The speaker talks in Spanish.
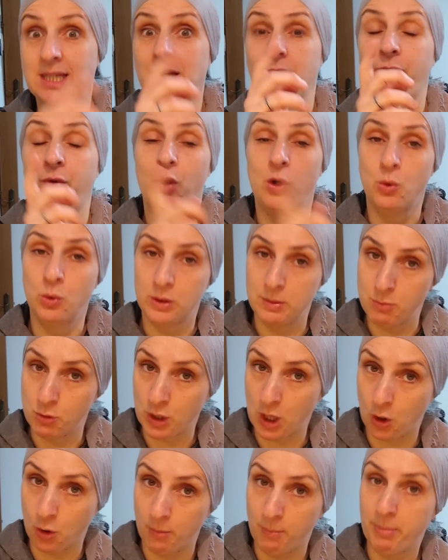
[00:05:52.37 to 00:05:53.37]
Este fue el
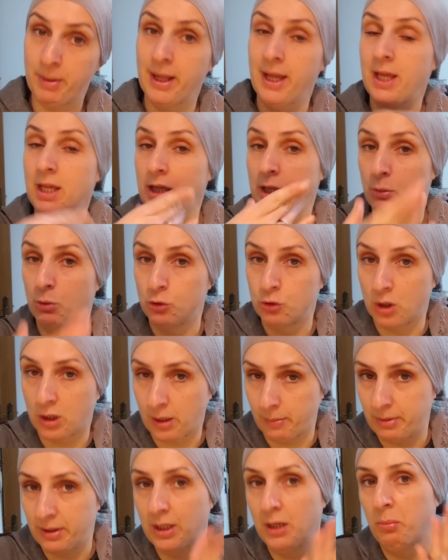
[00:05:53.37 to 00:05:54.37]
último que compré y he
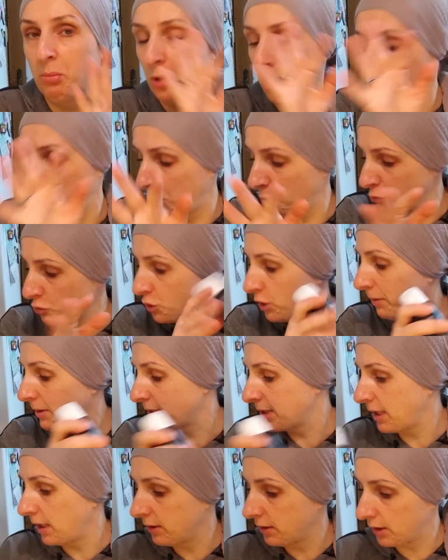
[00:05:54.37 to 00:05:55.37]
vuelto a repetir porque me
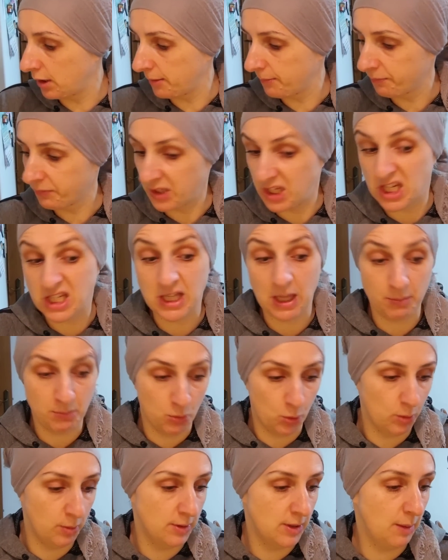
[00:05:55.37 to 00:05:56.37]
gusta bastante. Está
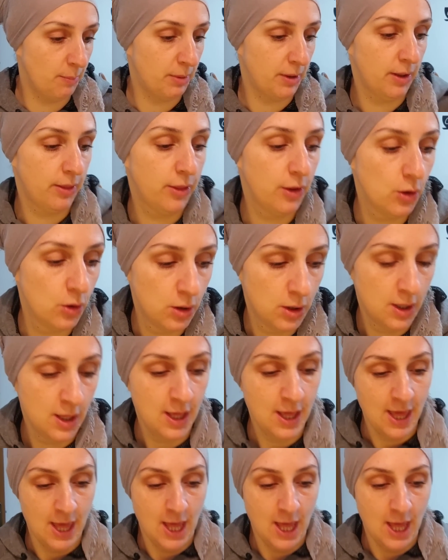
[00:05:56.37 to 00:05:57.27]
muy bien de precio.